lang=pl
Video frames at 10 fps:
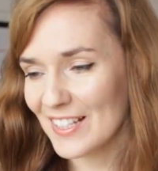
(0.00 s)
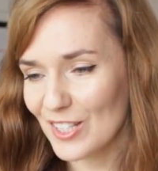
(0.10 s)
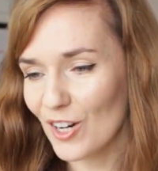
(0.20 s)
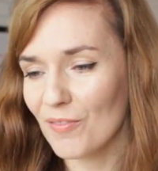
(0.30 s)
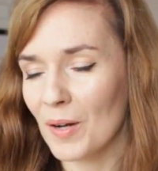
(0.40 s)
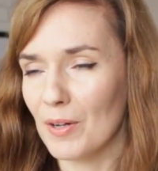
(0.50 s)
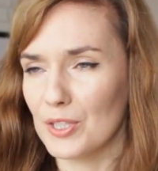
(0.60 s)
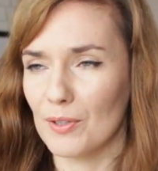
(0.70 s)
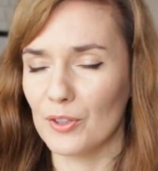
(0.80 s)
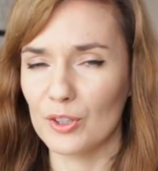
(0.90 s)
zdrowa, ma
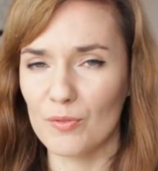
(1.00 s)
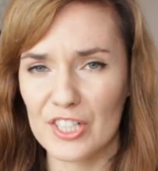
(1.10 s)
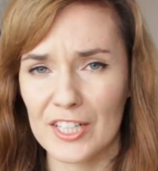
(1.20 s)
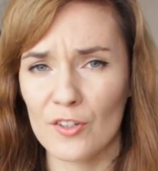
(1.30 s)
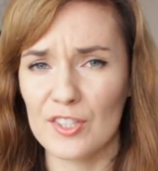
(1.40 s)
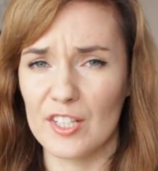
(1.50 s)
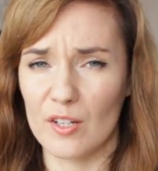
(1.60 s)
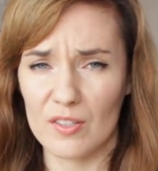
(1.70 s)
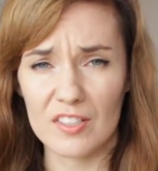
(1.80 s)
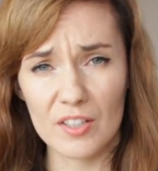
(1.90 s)
działanie odkwaszające,
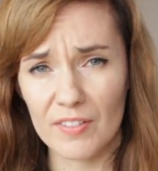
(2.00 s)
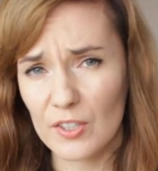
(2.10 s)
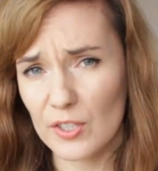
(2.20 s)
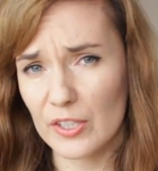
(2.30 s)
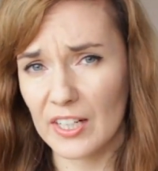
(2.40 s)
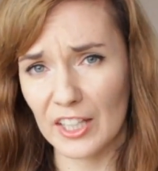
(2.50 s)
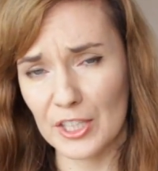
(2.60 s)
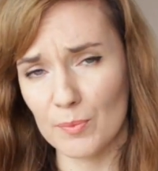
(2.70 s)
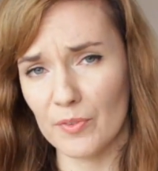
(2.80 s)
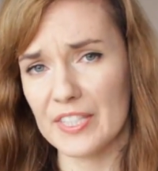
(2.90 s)
rozgrzewające organizm,